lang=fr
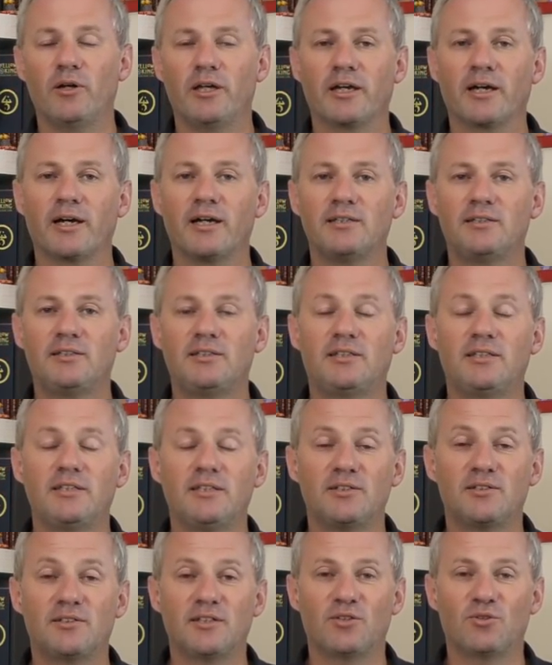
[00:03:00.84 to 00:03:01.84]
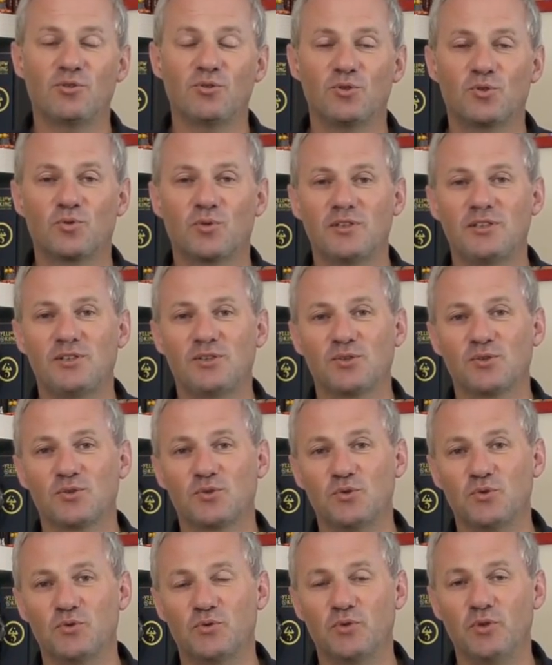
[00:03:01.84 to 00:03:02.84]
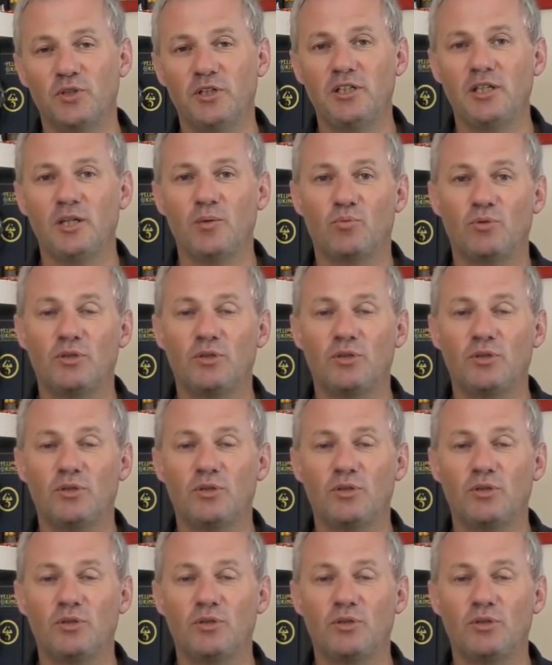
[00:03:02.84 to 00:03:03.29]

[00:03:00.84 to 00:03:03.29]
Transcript: éradiquer cette soi-disant folie et